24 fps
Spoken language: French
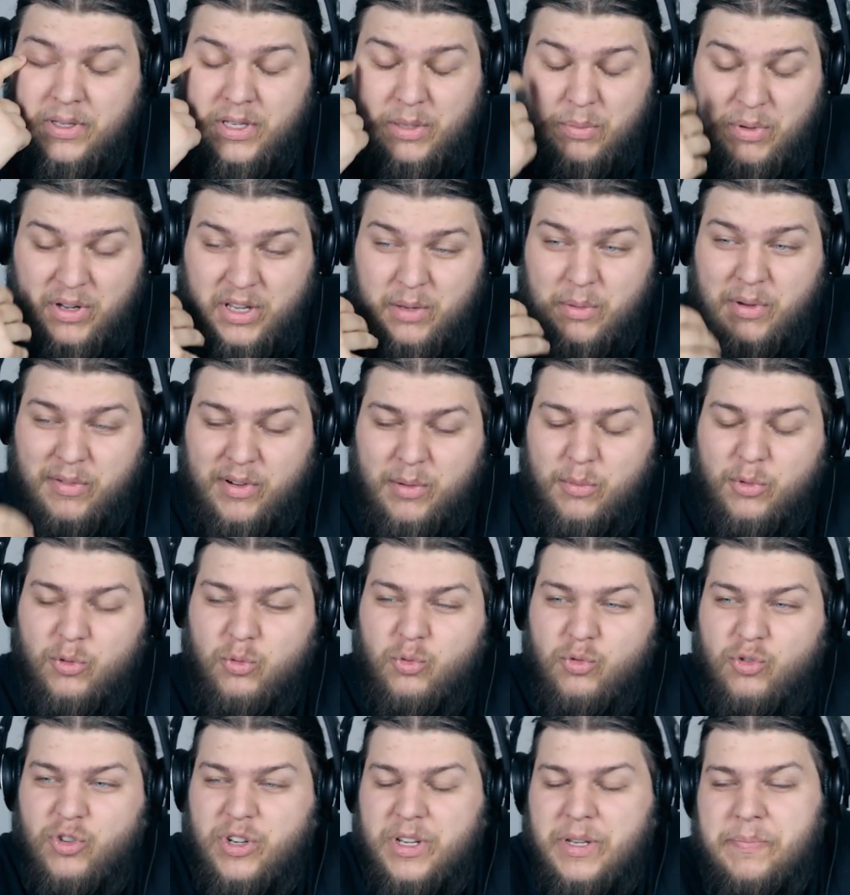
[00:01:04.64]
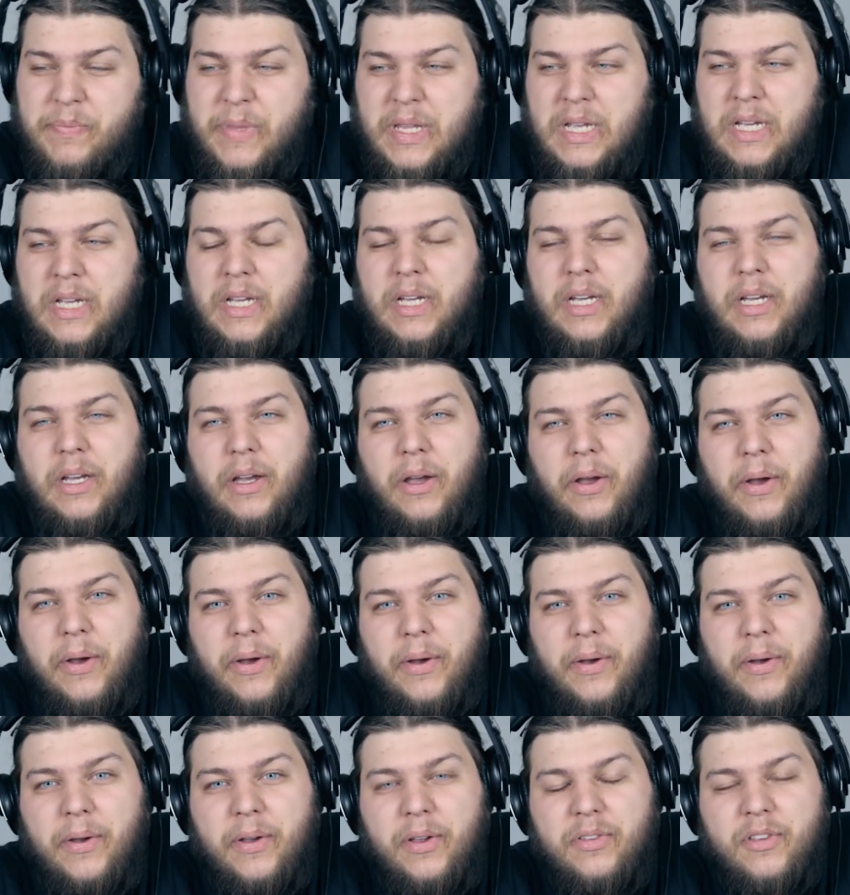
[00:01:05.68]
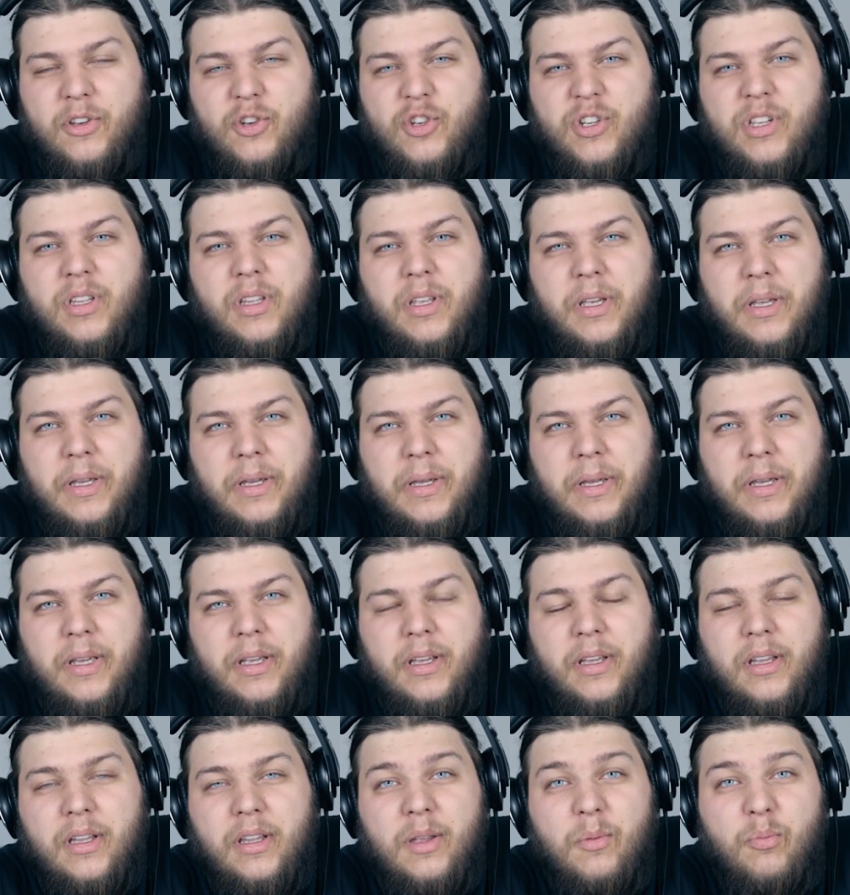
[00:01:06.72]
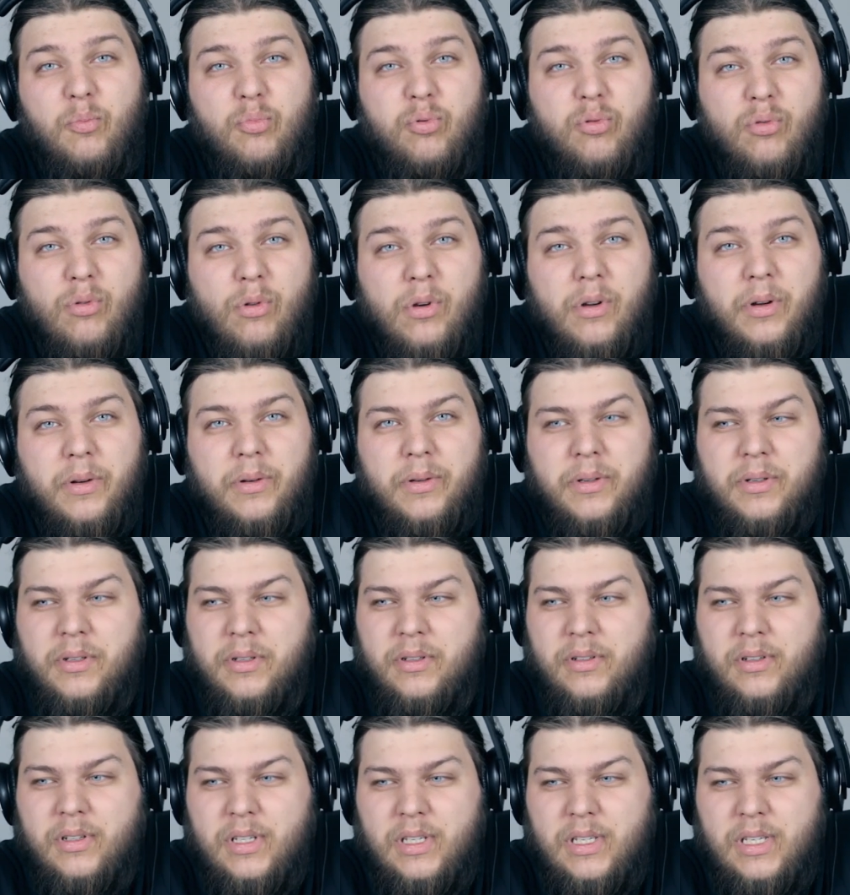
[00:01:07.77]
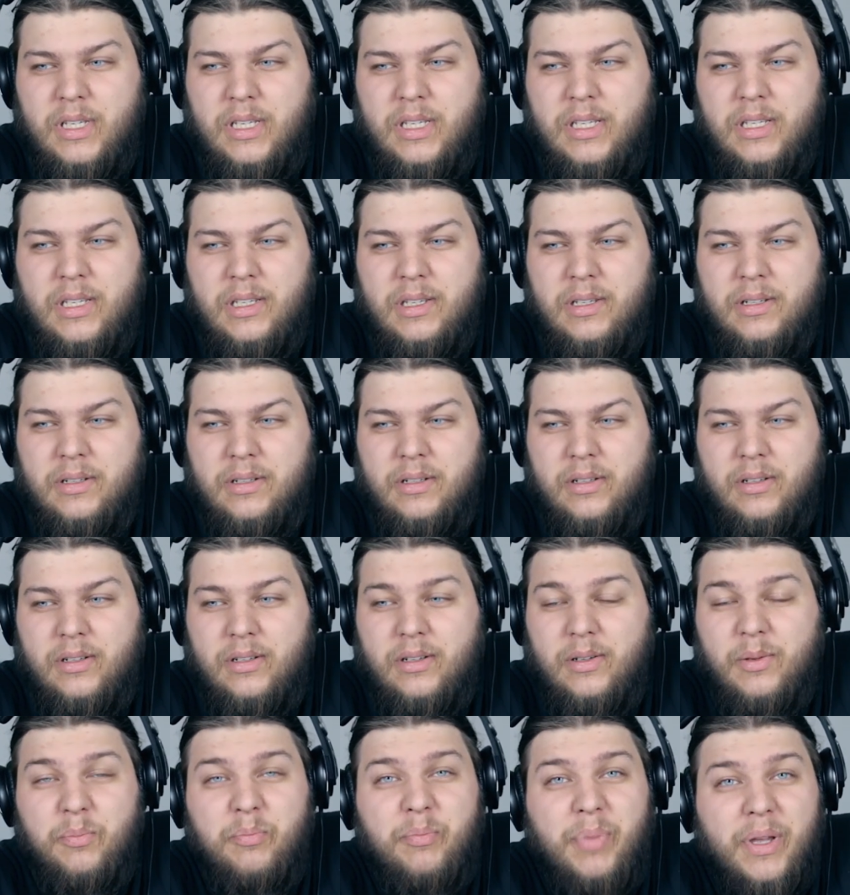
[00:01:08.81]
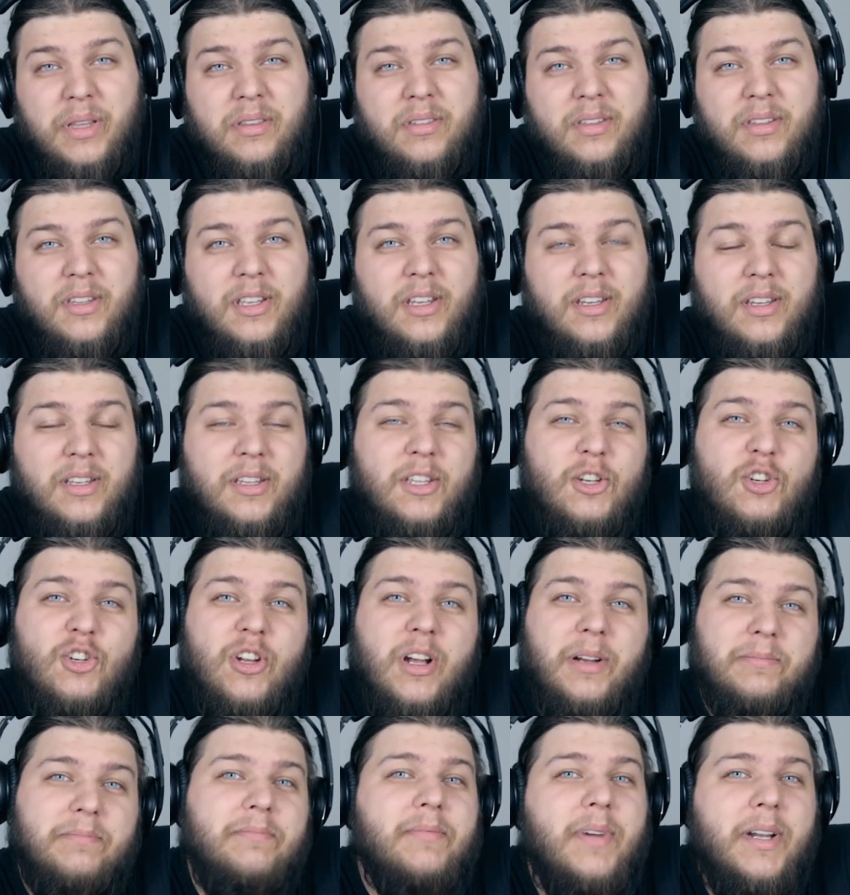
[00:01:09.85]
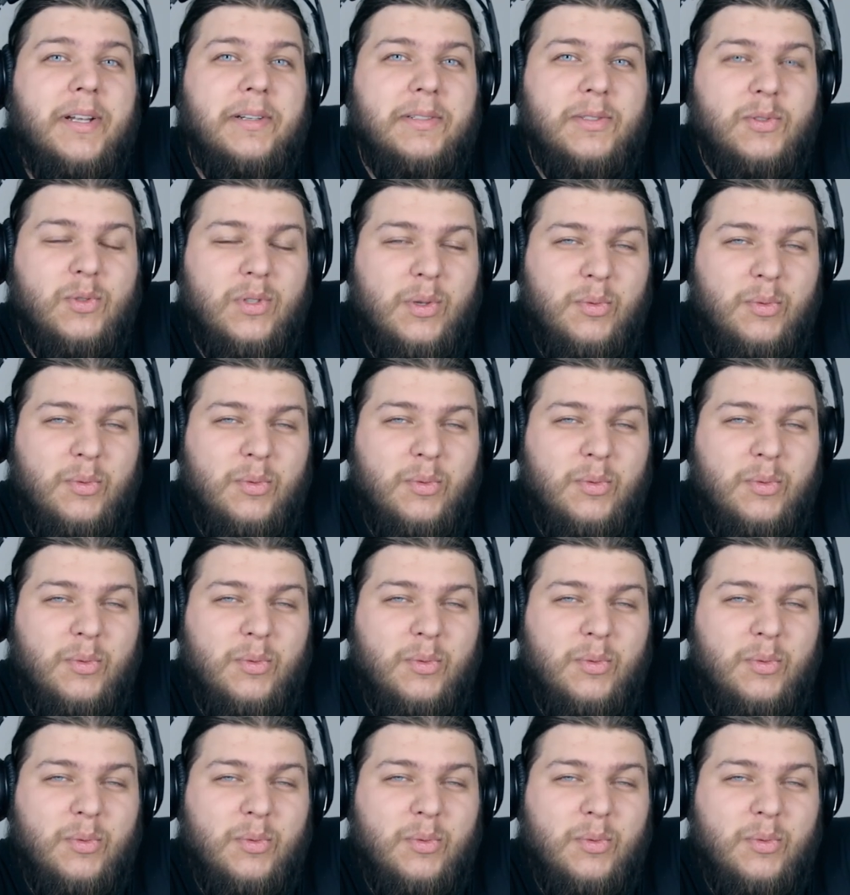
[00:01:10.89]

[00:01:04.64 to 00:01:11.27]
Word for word: qui, qui m'a vraiment touché. Euh, il s'agit des, poules euh, qui euh, pètent des, chats, tout